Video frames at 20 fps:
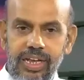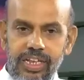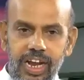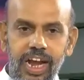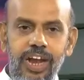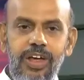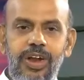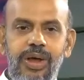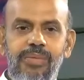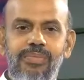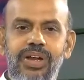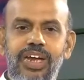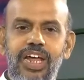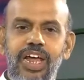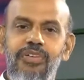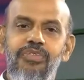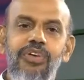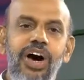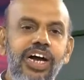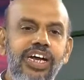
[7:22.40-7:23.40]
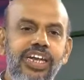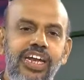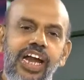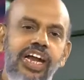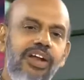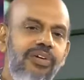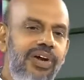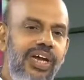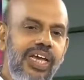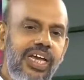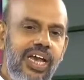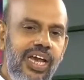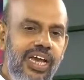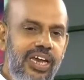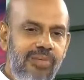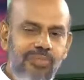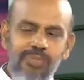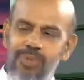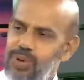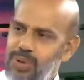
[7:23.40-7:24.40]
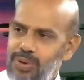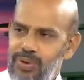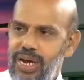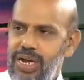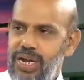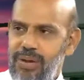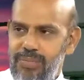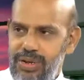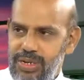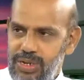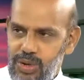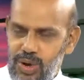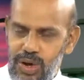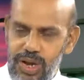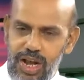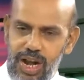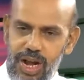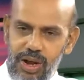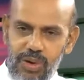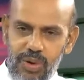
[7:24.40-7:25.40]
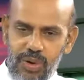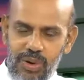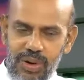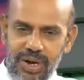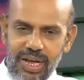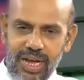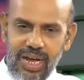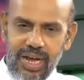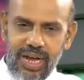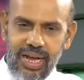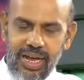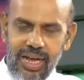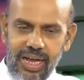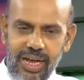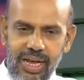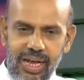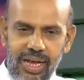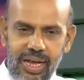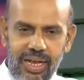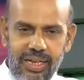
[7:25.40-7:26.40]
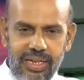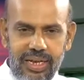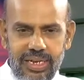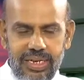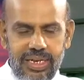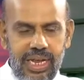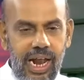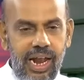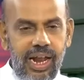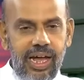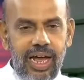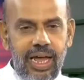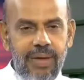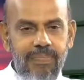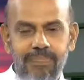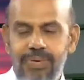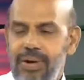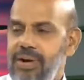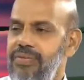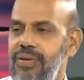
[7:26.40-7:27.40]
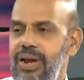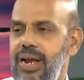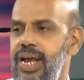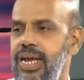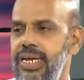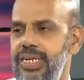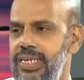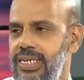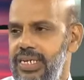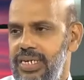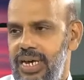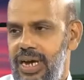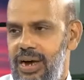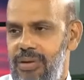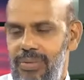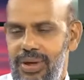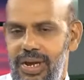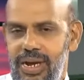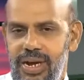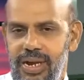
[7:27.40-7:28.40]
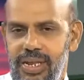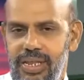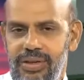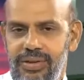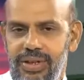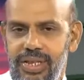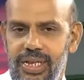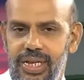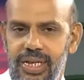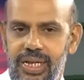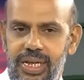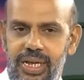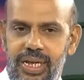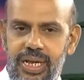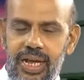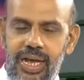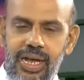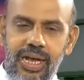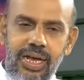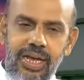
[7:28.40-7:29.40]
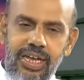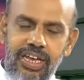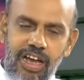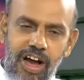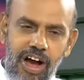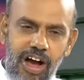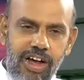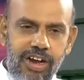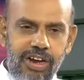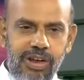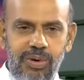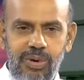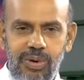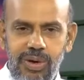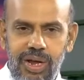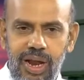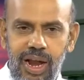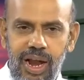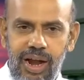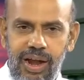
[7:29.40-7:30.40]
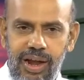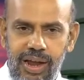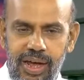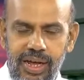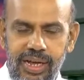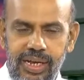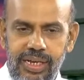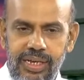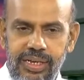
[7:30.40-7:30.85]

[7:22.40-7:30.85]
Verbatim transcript: இதுலேயும் நம்ம நிர்வாக நடவடிக்கைன்னு பொதுவாக நம்ம சொன்னாலும் கூட இந்த சலுகை ப்ரிவிலேஜ் அப்படின்றது வந்து யார் கொடுக்கலான்னா